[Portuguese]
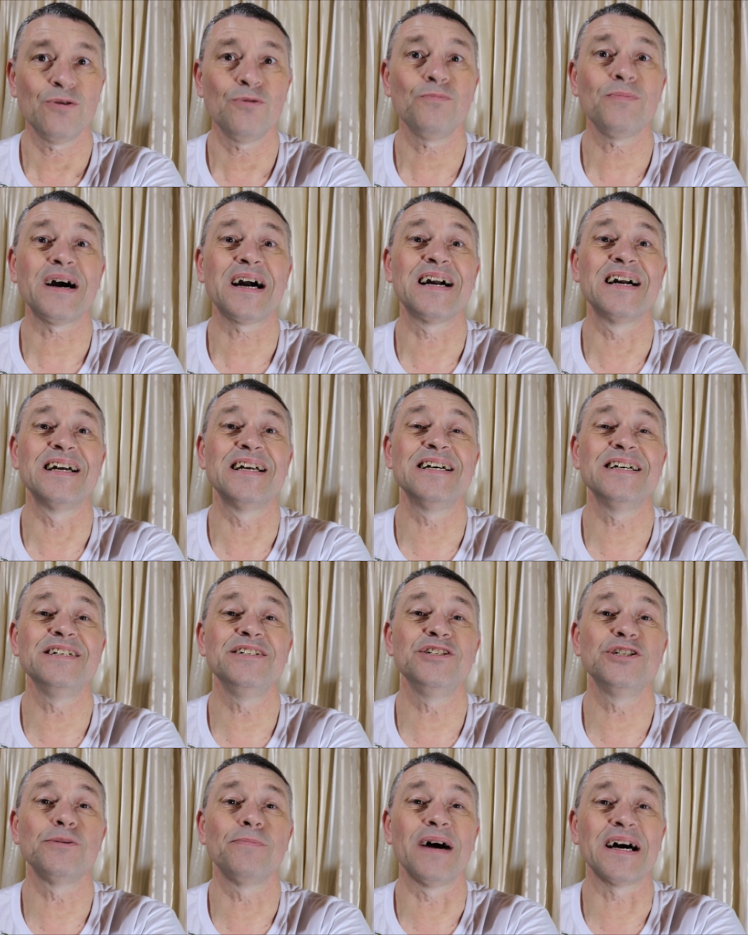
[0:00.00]
Uma
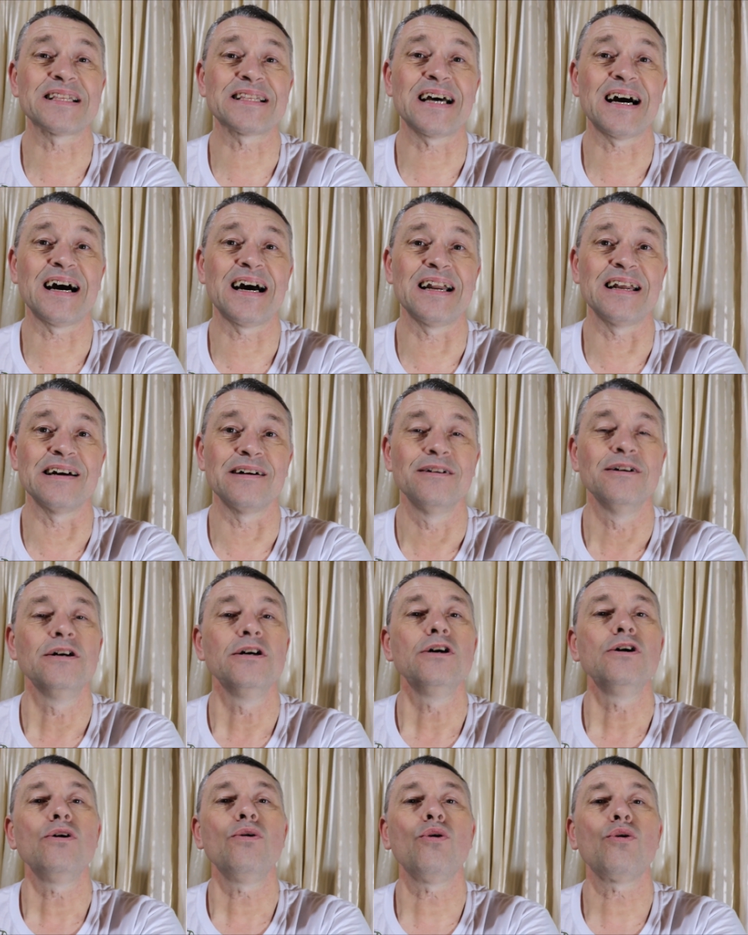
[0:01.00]
grande batalha
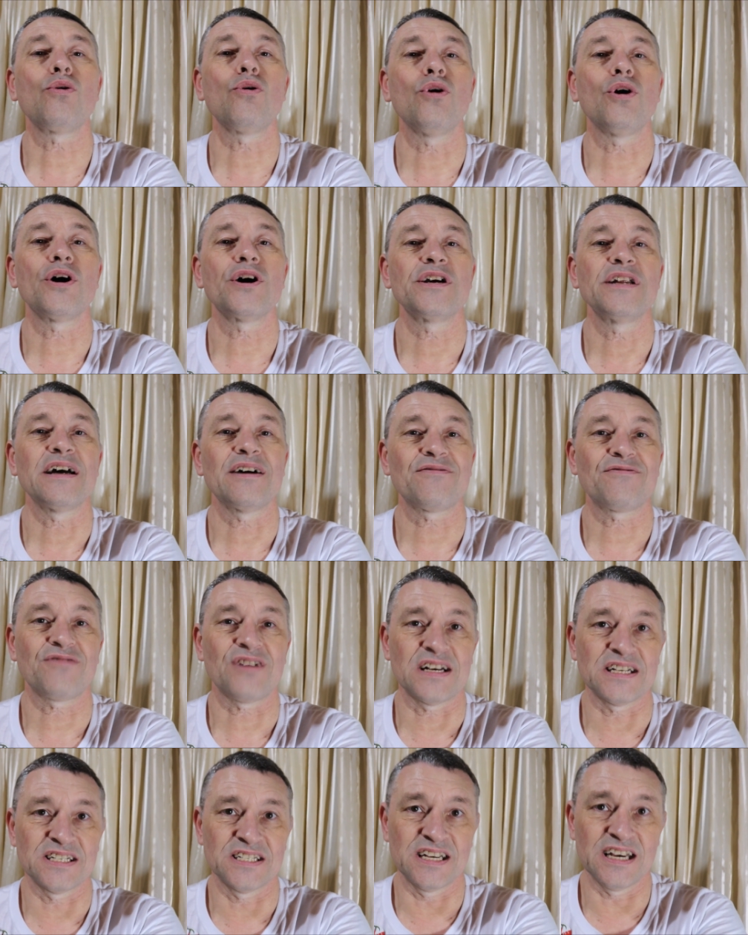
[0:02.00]
ocorre na
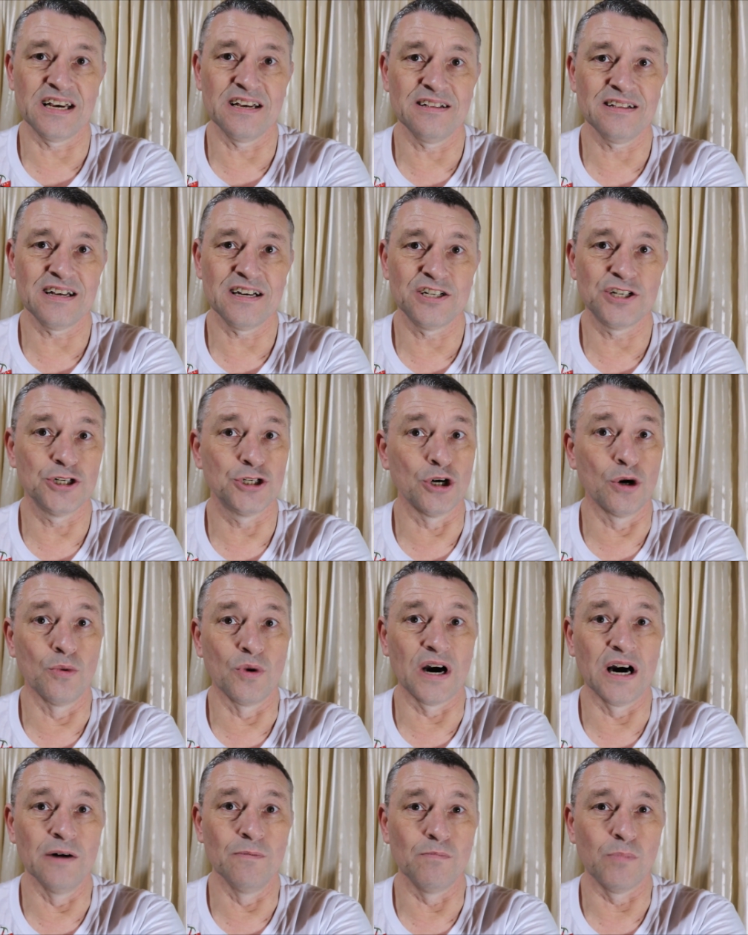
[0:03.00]
fazenda de
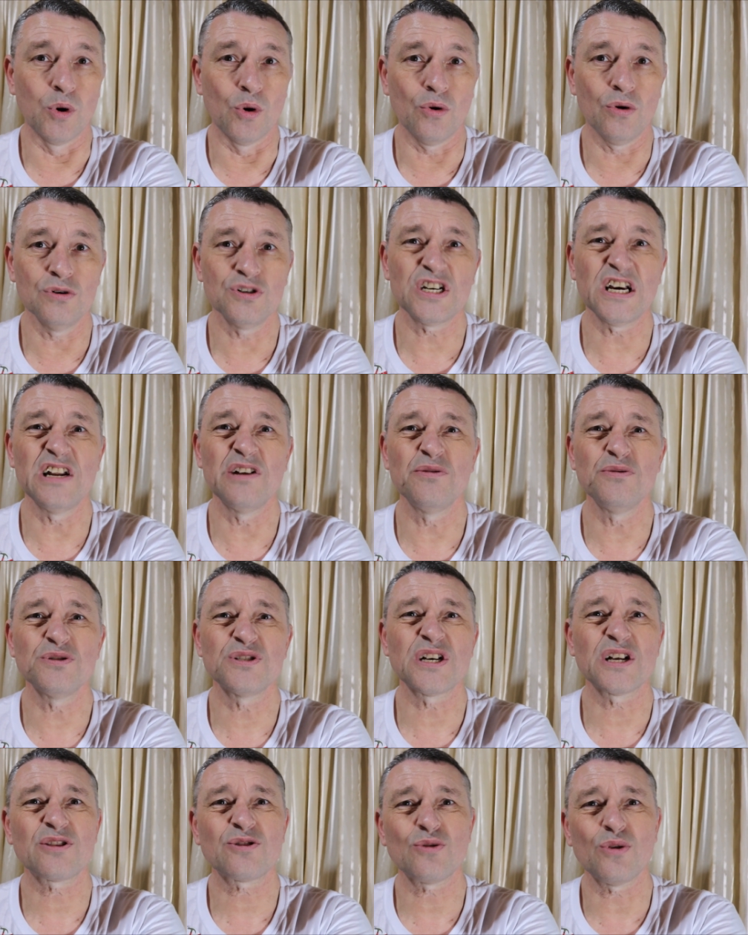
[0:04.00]
John Rambo, onde ele
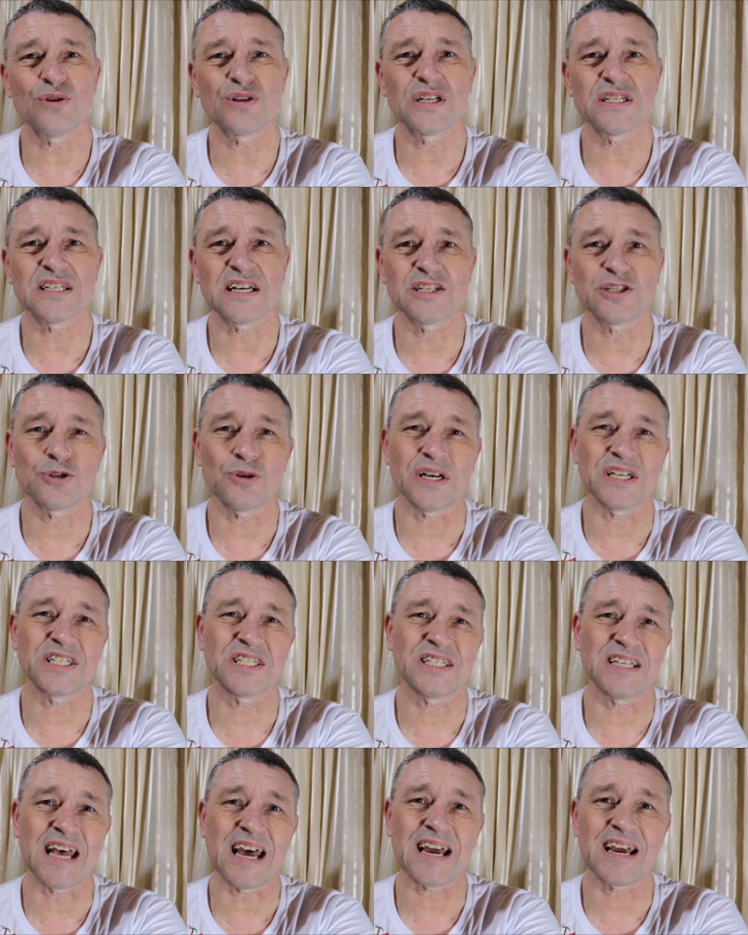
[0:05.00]
usa todas as
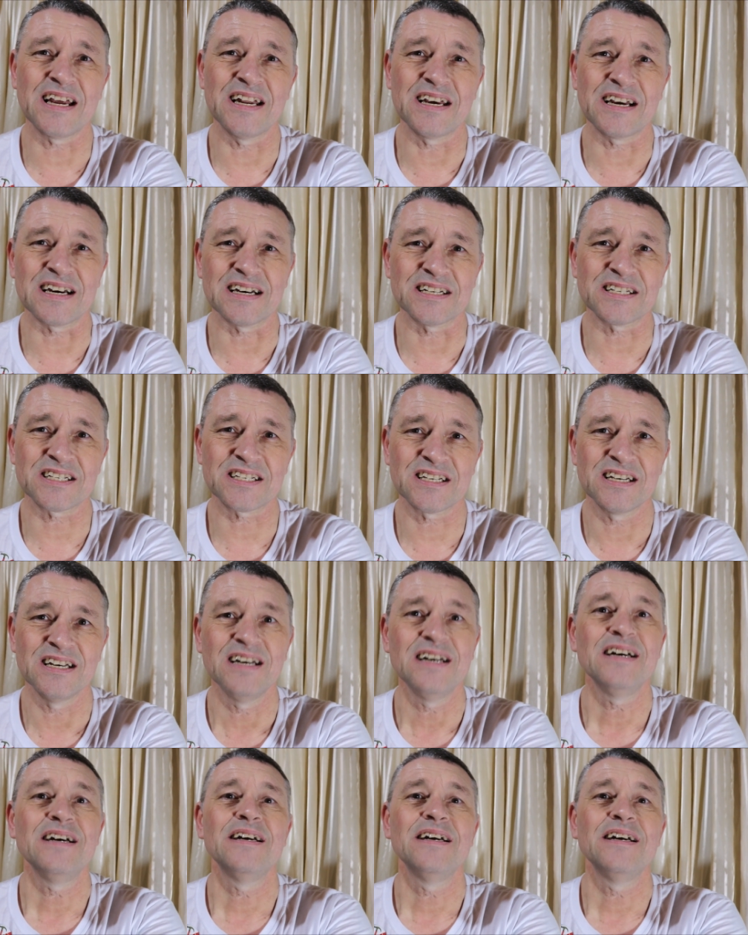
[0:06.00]
suas técnicas